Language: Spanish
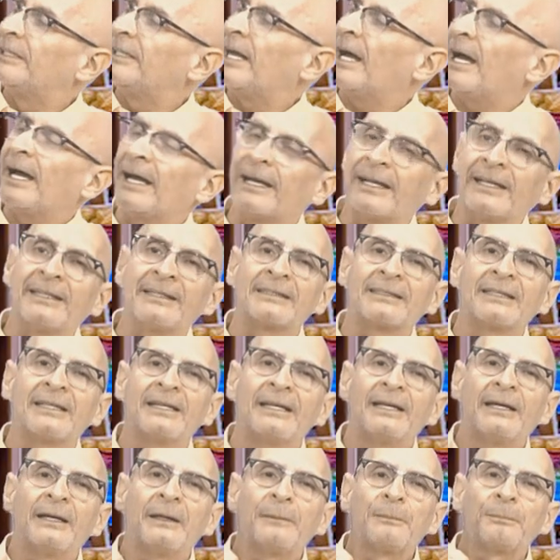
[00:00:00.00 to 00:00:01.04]

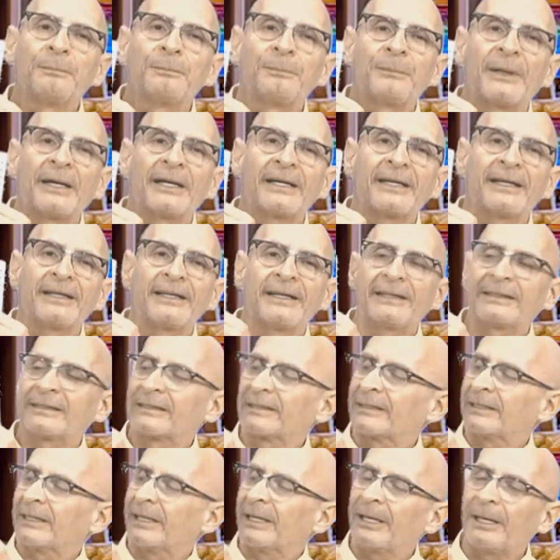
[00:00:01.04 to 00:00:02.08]
familiares para
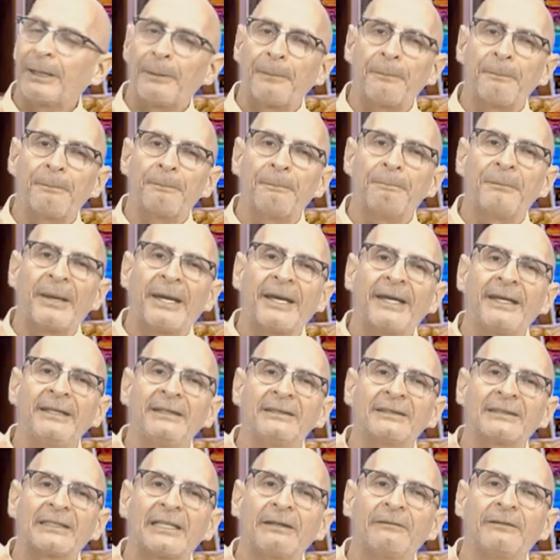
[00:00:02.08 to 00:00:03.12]
este
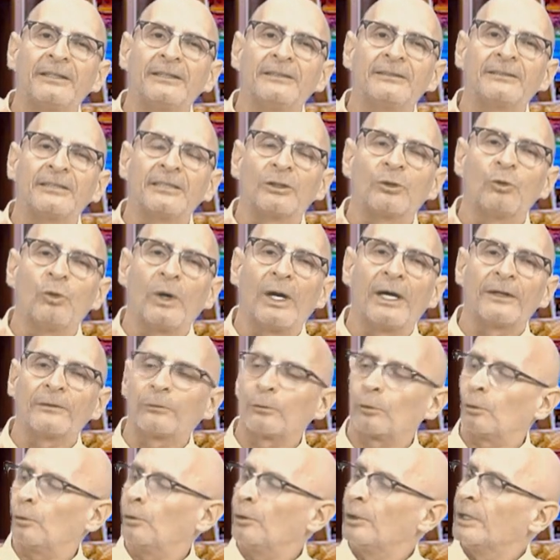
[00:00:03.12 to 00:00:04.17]

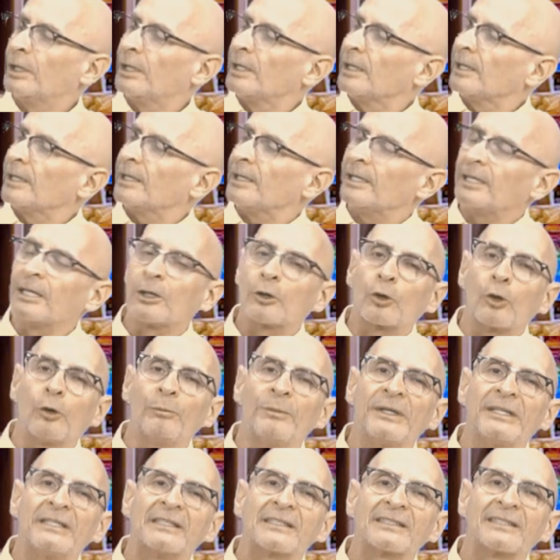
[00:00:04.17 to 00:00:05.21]
2024
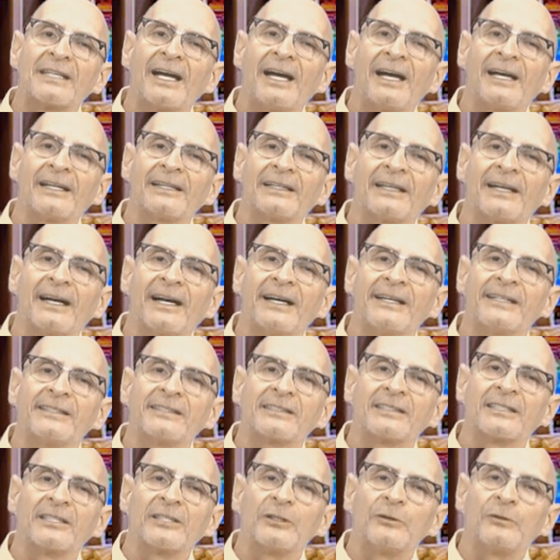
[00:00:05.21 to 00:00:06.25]
y
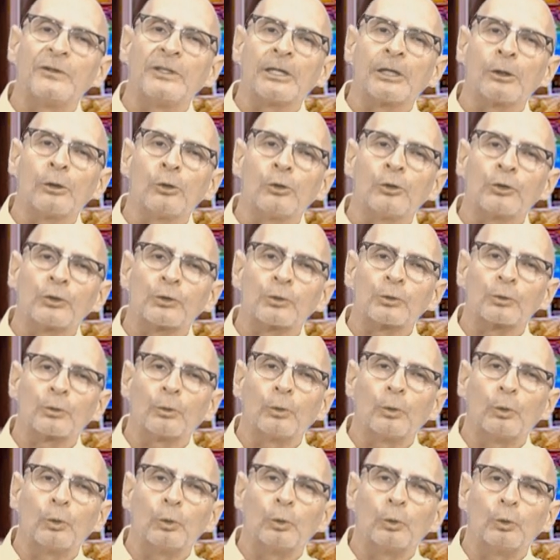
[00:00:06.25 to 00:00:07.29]
comenzar a
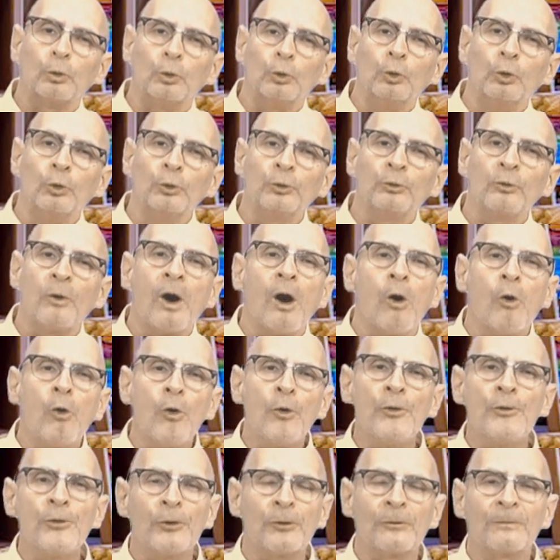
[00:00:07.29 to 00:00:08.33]
escribirlos
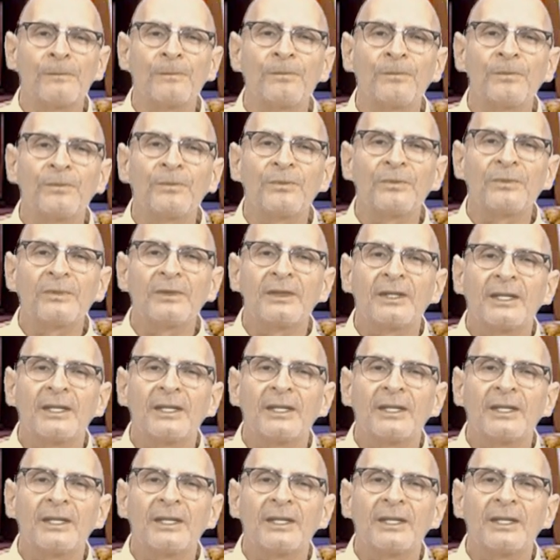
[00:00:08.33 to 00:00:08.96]
uno a uno.